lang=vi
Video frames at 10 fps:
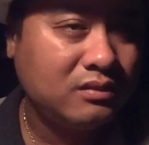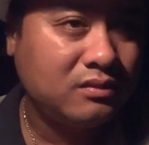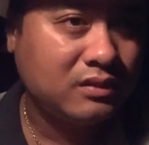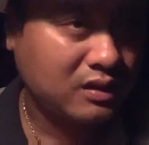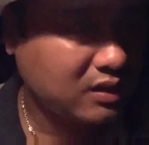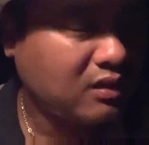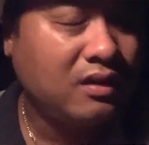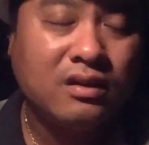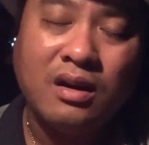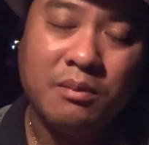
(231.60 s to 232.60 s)
thật sự
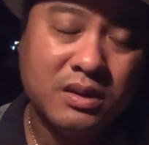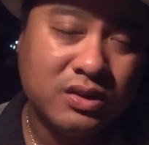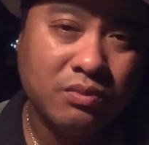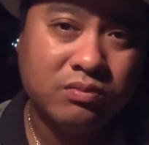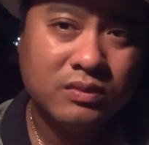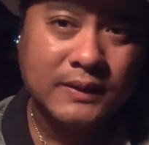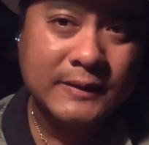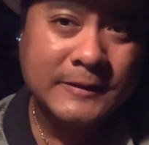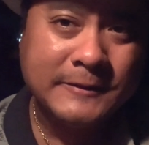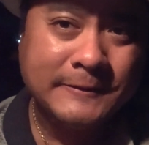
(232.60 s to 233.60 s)
rất là bức xúc
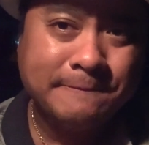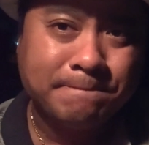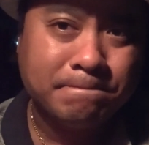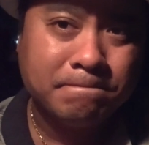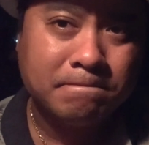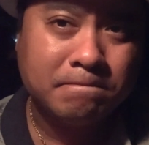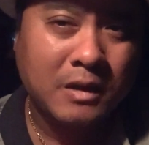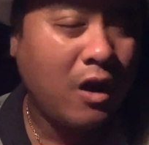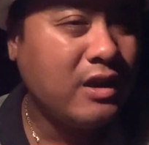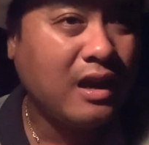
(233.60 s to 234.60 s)

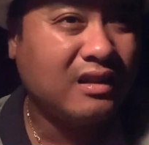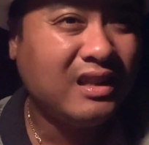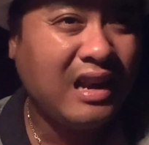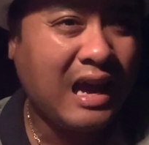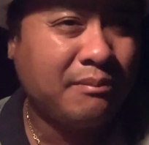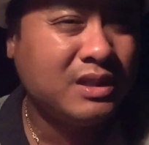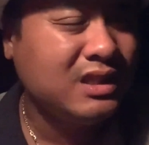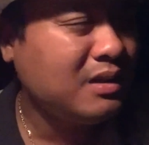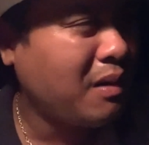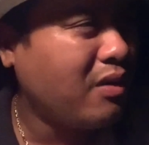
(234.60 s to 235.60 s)
đó giờ tin làm
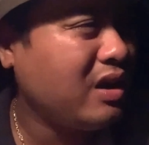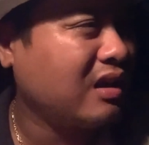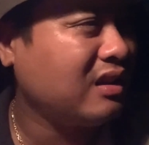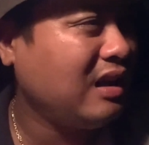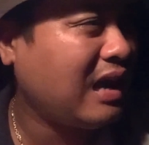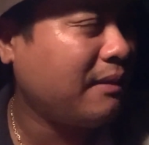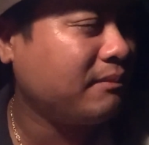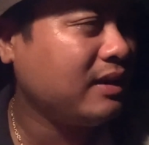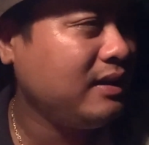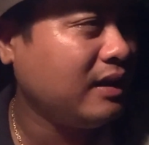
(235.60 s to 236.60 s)
chưa bao giờ tin làm
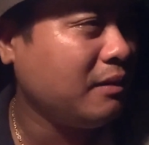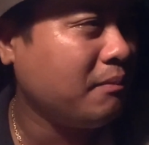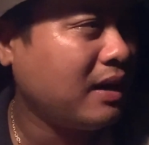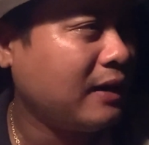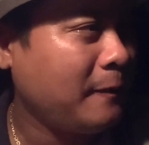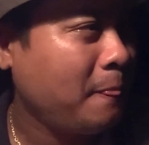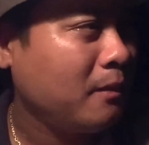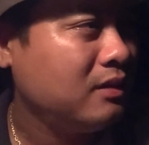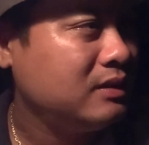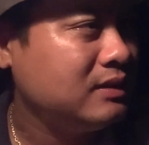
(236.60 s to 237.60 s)
cái gì mà
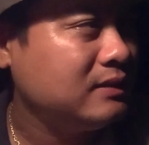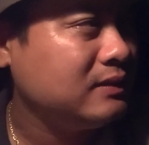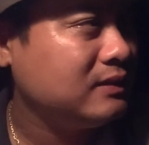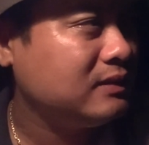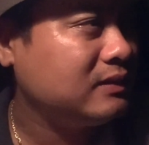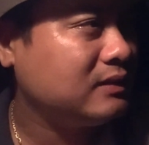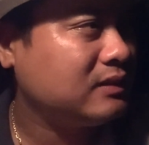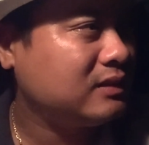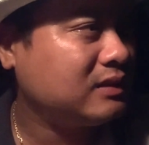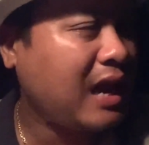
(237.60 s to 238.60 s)

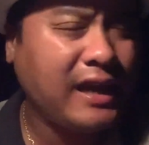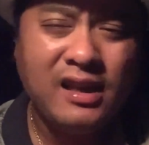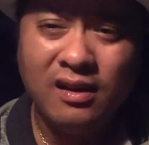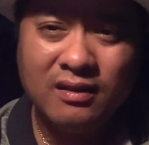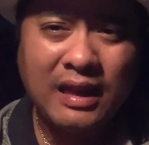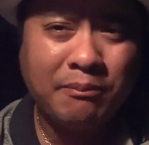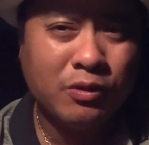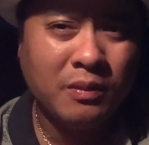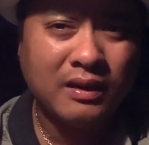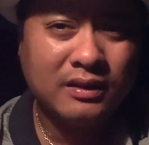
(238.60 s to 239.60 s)
sai với lương tâm
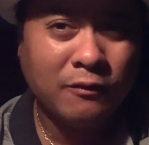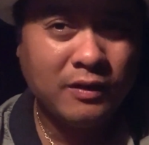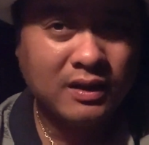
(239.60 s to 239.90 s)
của mình trong việc